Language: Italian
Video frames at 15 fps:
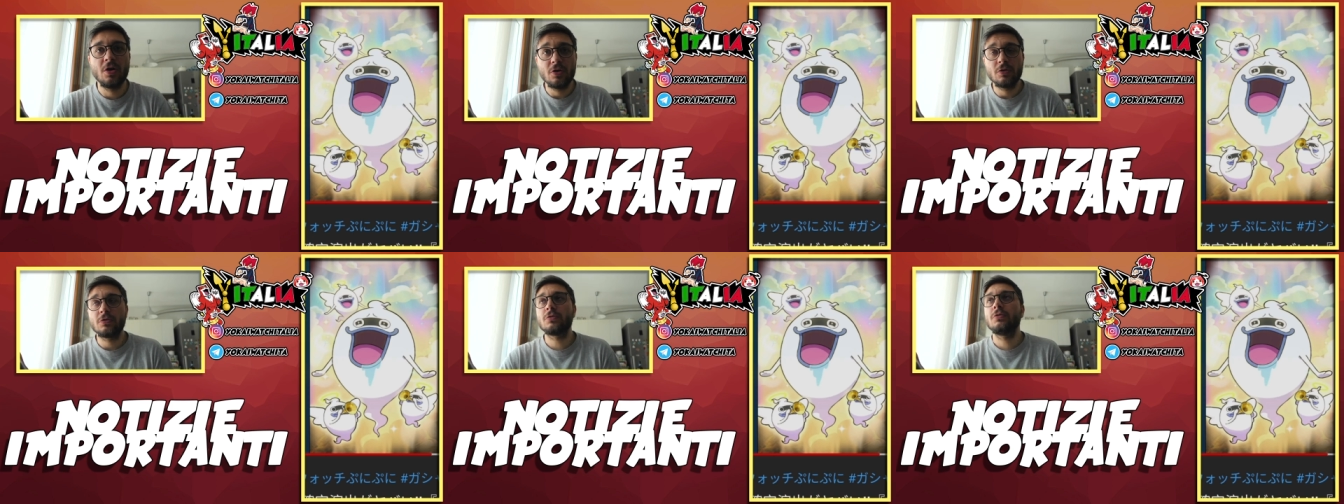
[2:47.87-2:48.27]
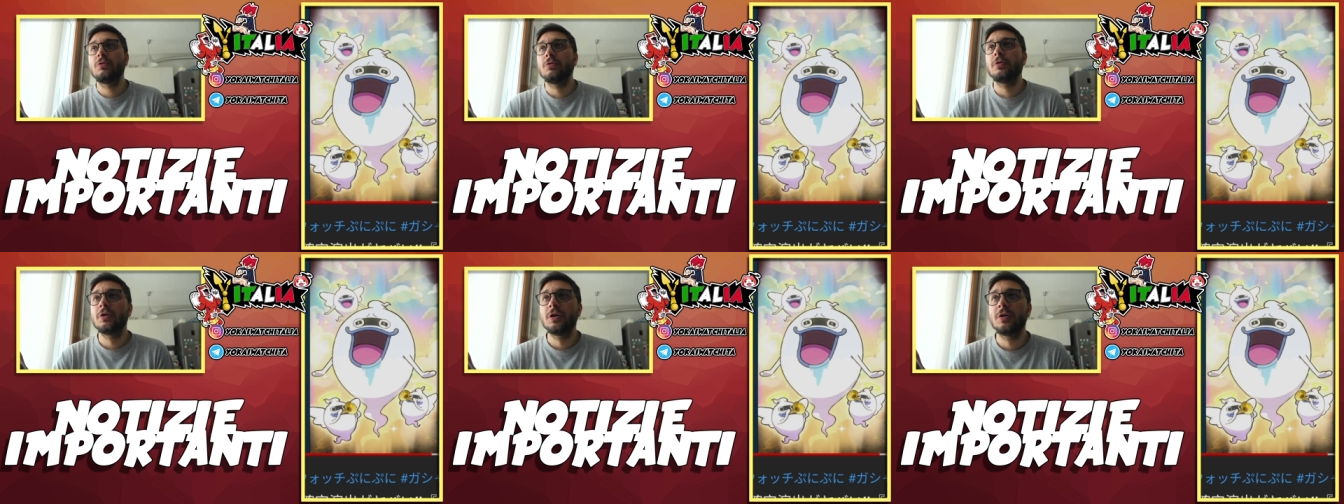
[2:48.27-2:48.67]

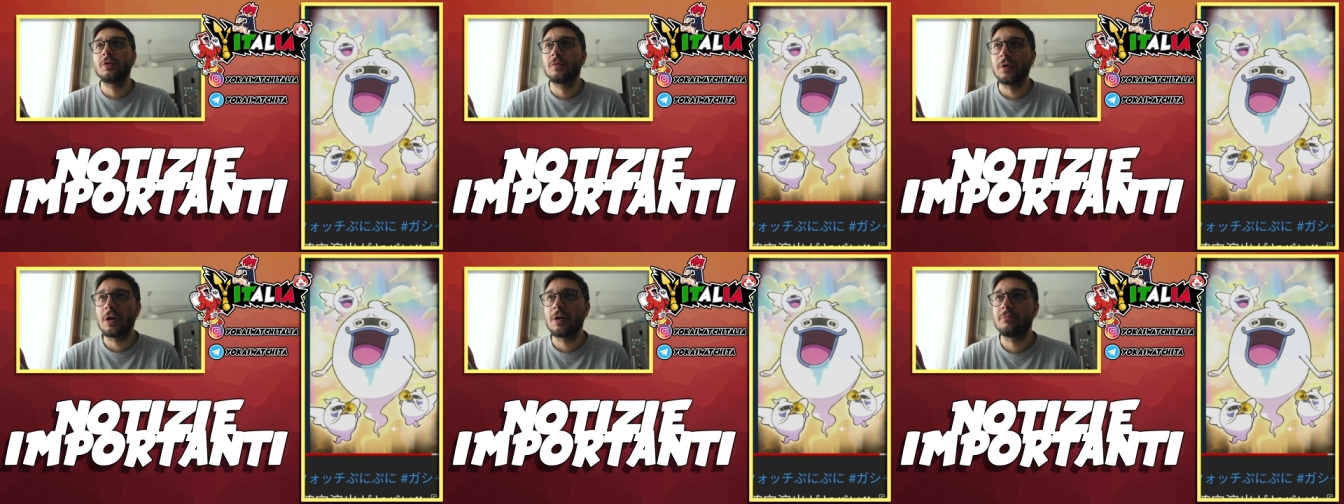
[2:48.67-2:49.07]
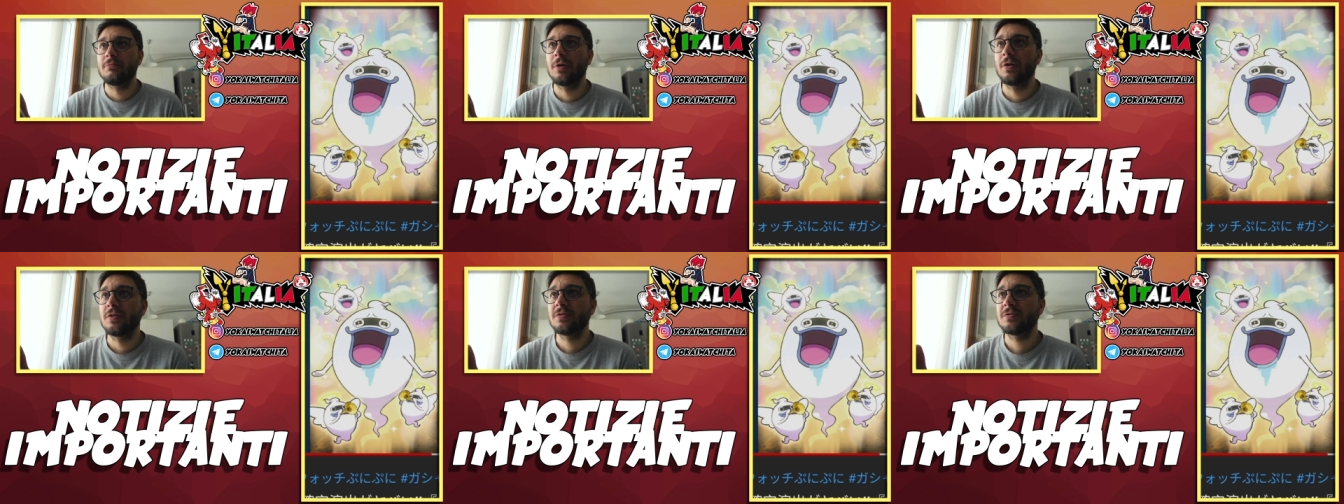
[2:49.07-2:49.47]
Kuriwa eh,
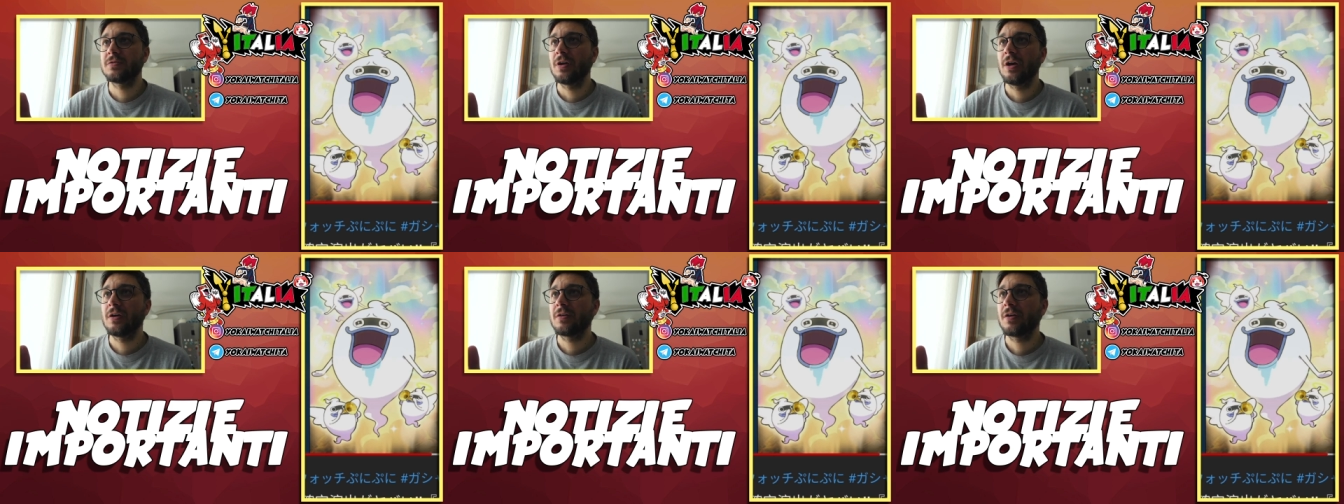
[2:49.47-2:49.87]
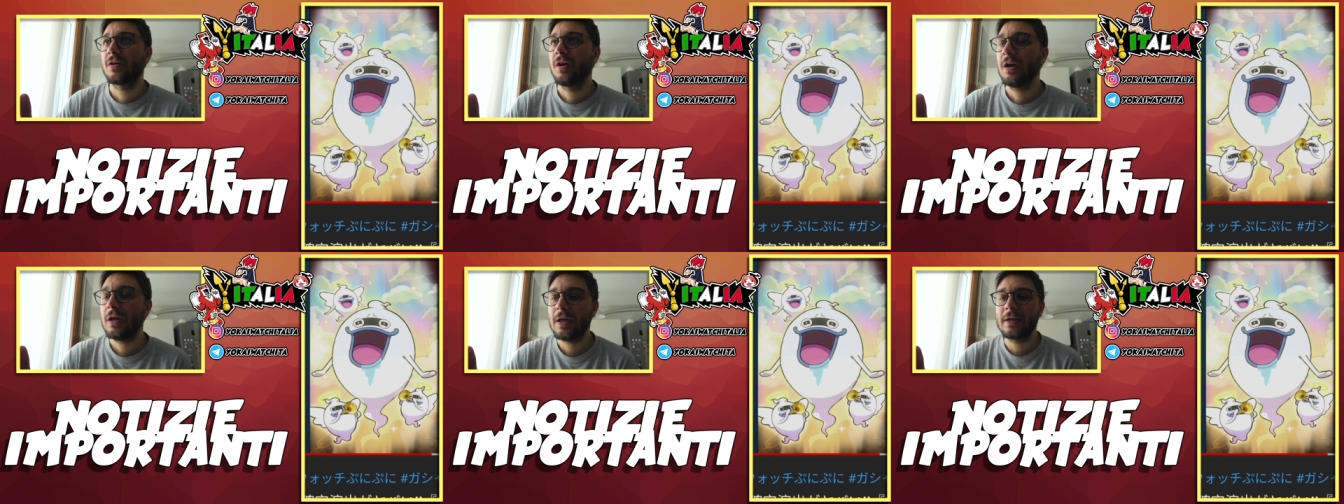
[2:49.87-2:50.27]

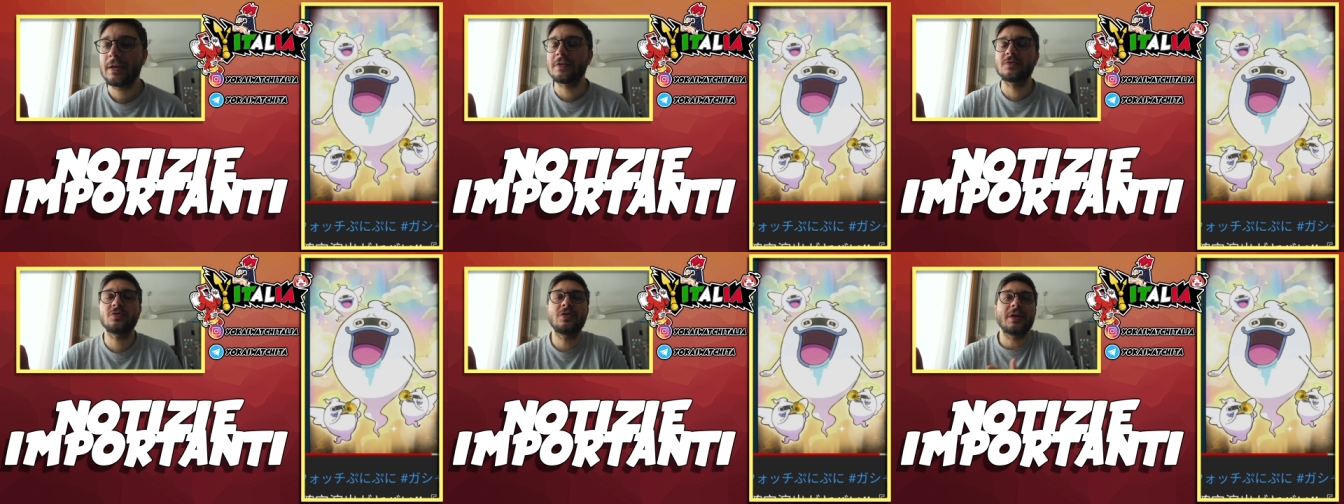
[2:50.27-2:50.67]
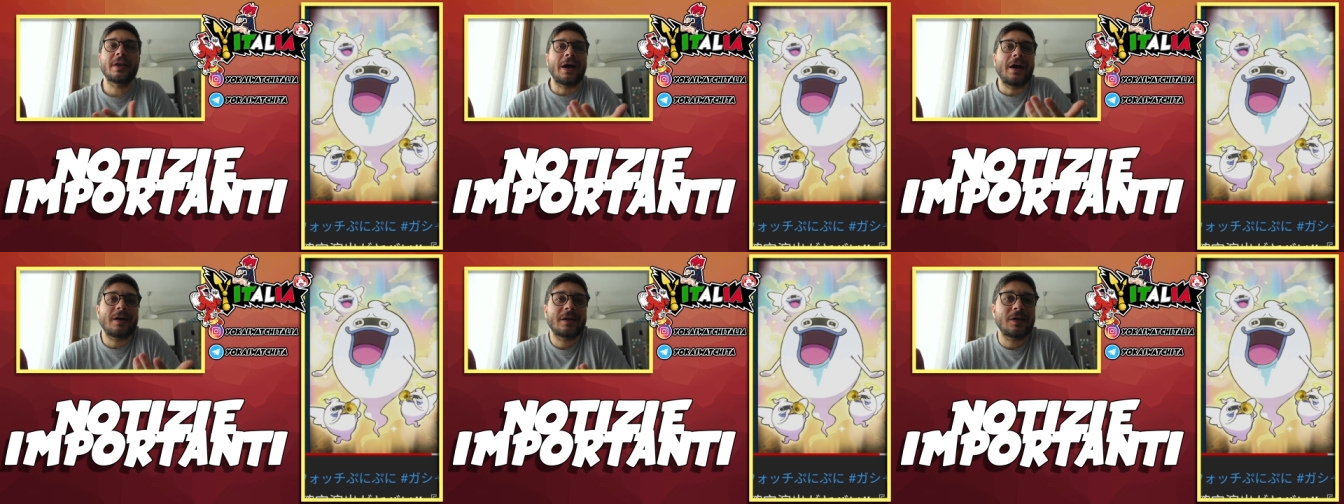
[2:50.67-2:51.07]
Masaka e adesso dirà
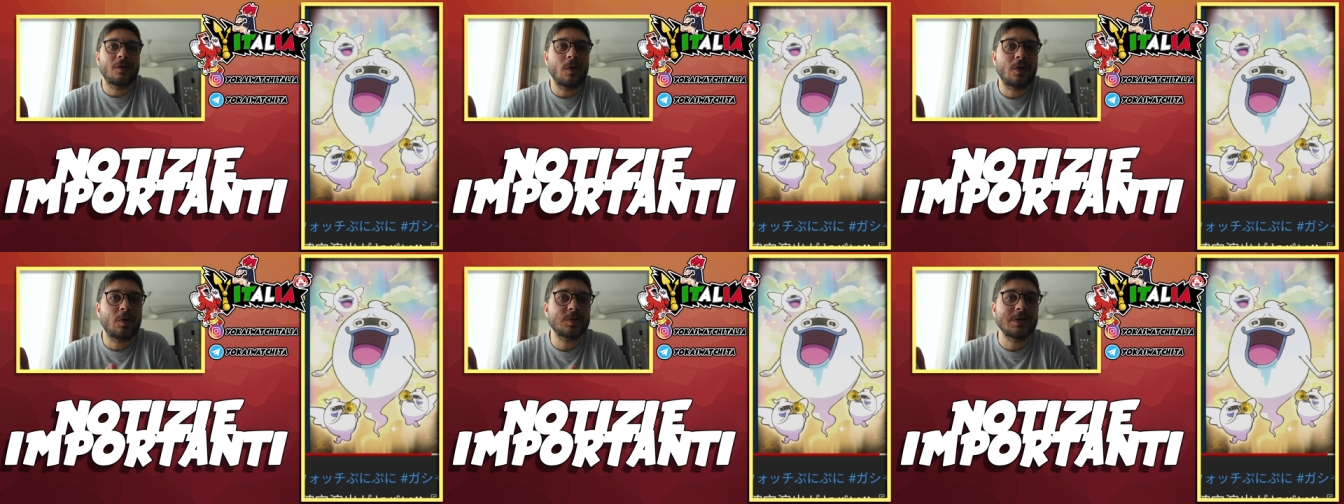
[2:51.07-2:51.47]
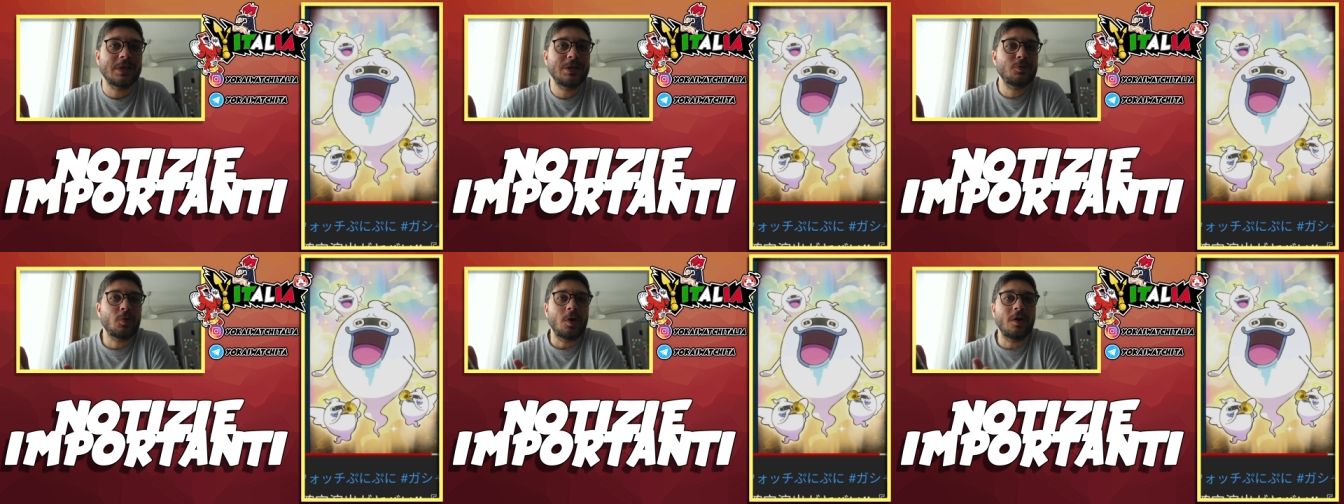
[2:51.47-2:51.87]
anche qualcosa di
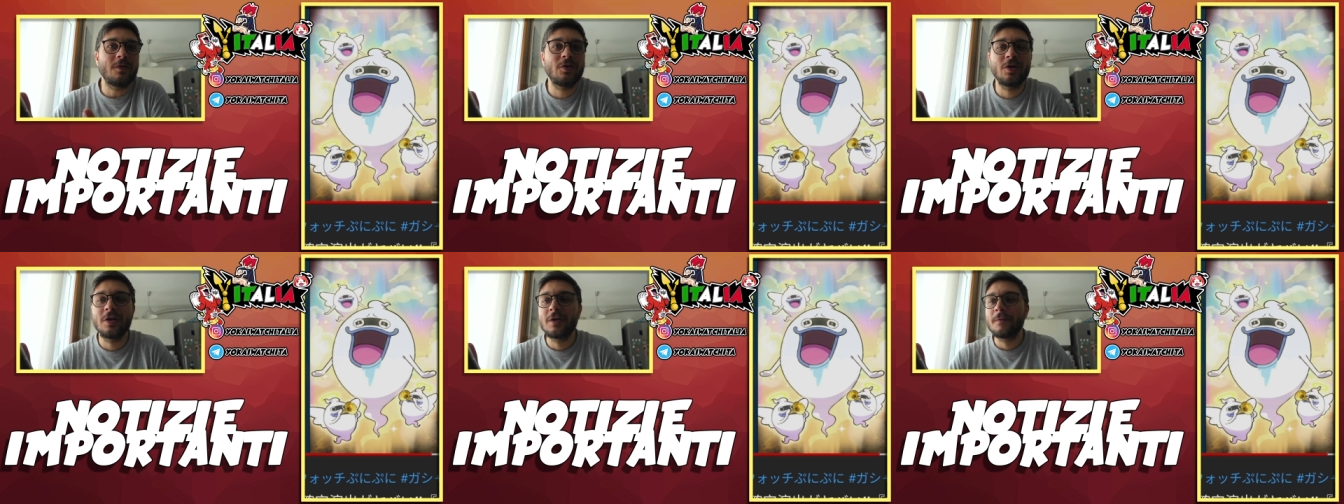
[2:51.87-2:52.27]
nuovo